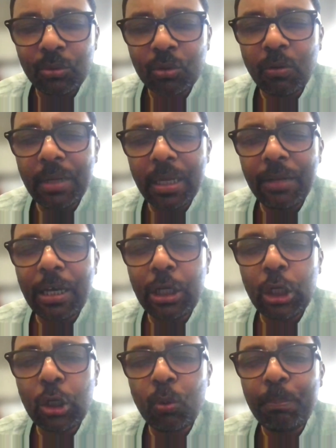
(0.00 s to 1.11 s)
उसको
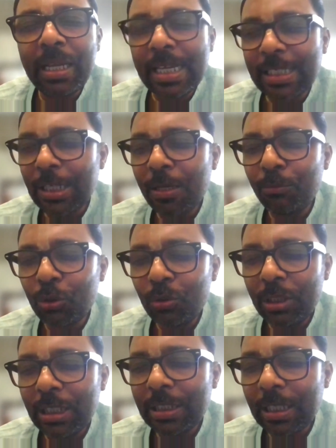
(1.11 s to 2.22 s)
व्यवहारिक रूप में कैसे हम
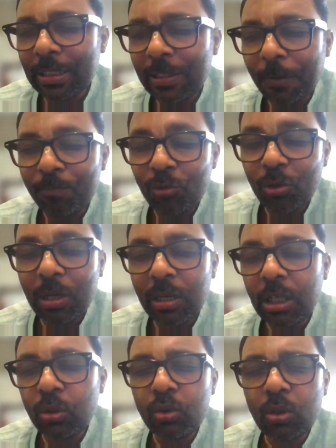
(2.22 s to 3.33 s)
उसको देख सकते हैं तो
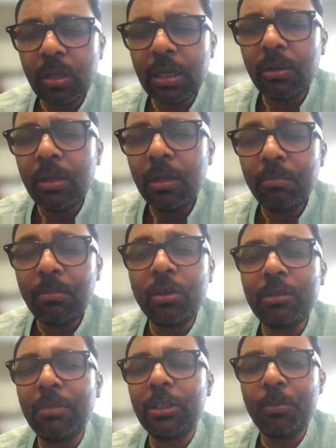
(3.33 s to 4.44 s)
अगला दो श्लोक
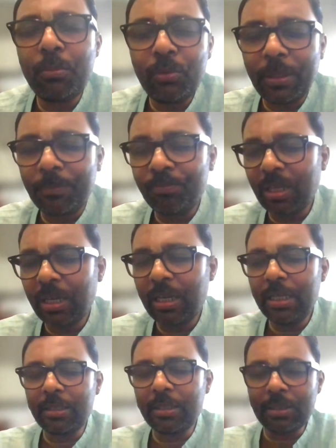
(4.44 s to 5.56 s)
बहुत महत्वपूर्ण है
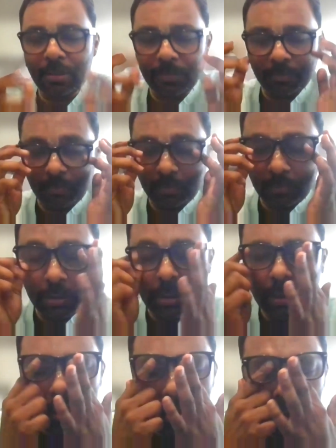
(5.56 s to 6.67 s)
हरे कृष्ण
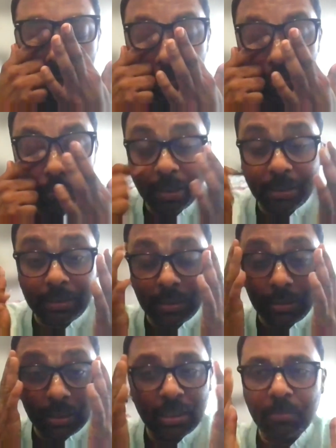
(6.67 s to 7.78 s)
शिल प्रभुपात
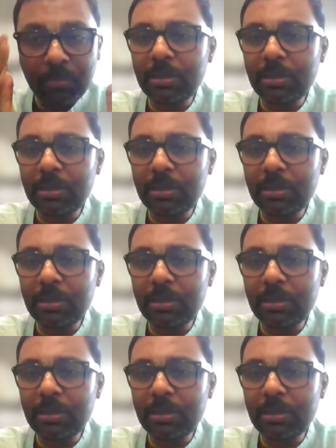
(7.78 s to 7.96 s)
की जय